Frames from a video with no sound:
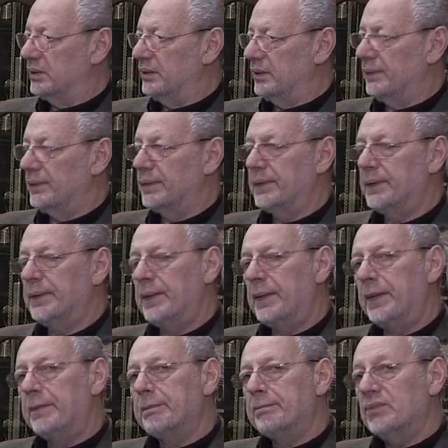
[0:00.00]
о ней.
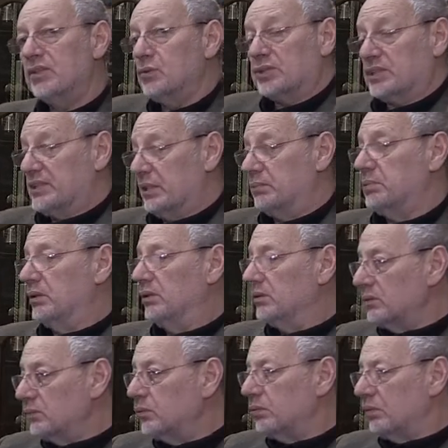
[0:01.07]
Не то, что забыл,
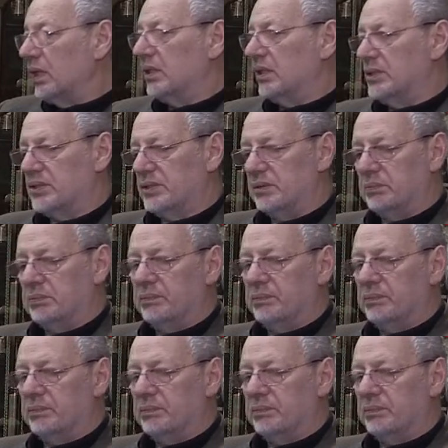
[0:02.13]
ну, отложил.